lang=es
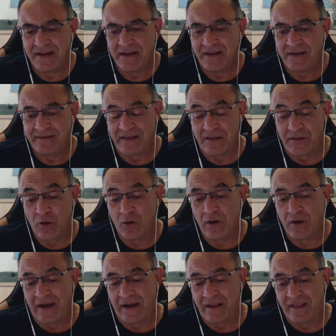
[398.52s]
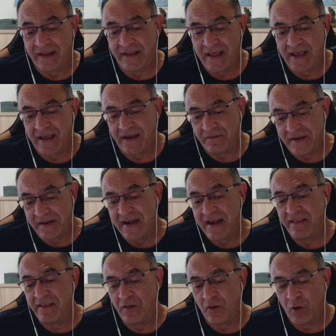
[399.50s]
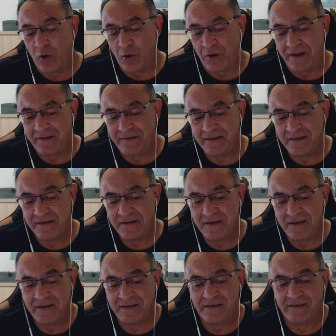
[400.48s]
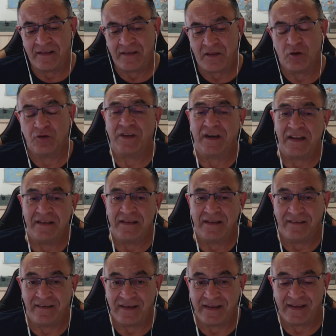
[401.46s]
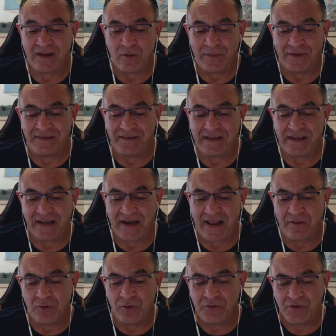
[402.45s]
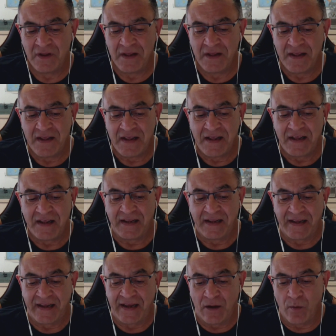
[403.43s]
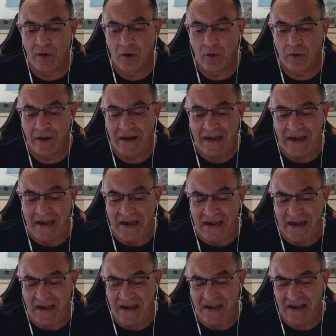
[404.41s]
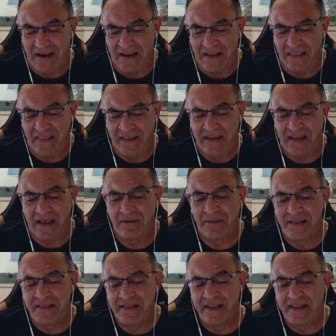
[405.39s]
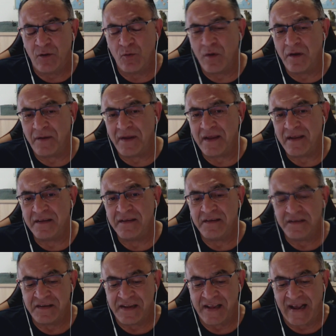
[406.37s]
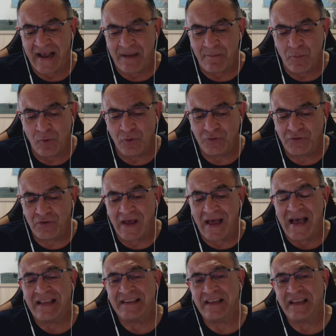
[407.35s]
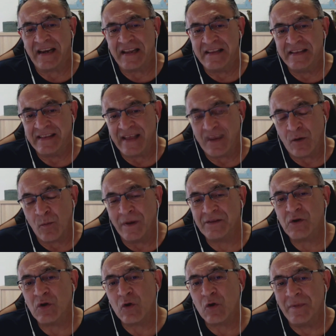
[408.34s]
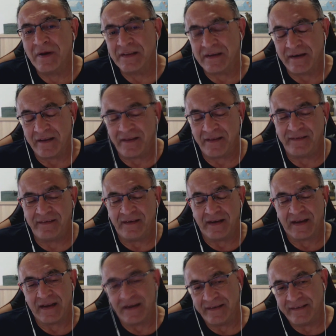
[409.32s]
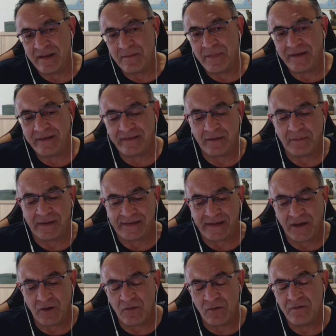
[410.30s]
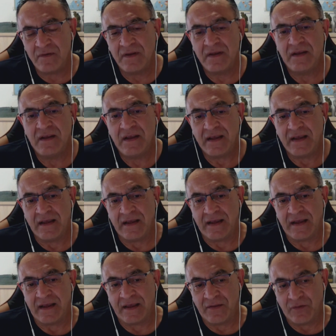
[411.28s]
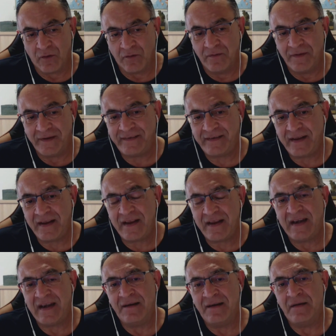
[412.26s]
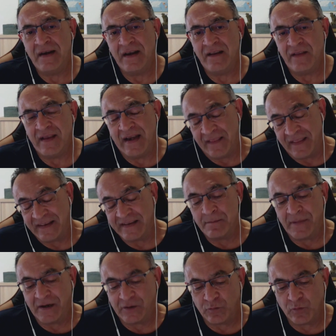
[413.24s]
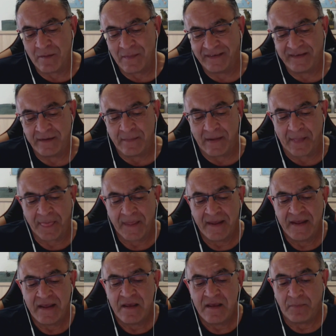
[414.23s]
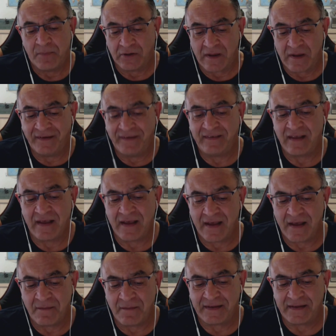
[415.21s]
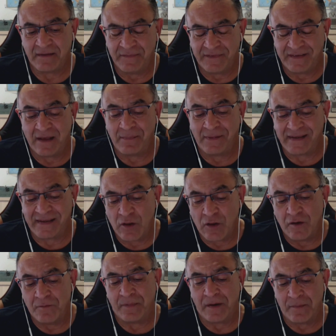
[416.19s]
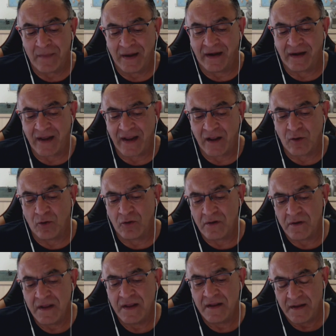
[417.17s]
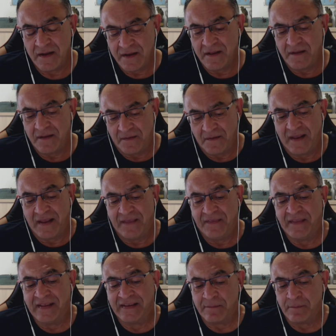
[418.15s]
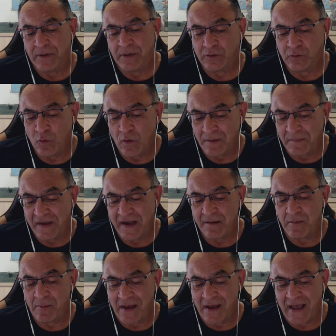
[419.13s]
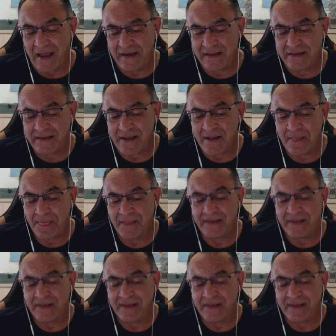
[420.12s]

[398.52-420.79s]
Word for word: Se dio el día, el viernes de Dolores, se dio 37,7 grados. Y luego el día 29 llegamos a 34,3. Es decir, que en ese mes se batieron eh, dos veces mm, el de temperatura máxima. Pero también se ha, se ha batido el primer récord de temperatura mínima más alta.